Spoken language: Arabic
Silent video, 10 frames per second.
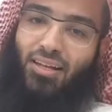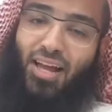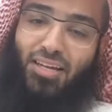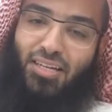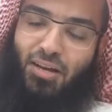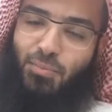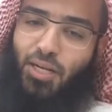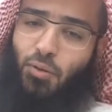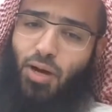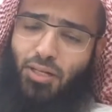رائعة من
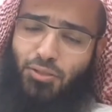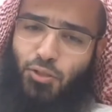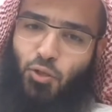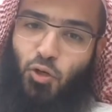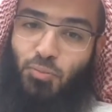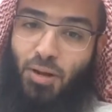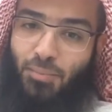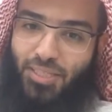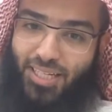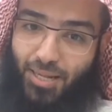روائع الدكتور
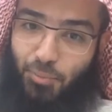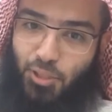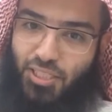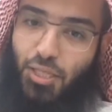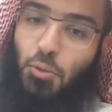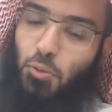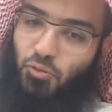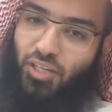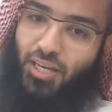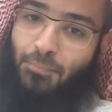محمد النابلسي
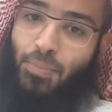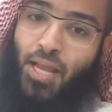يقول فيها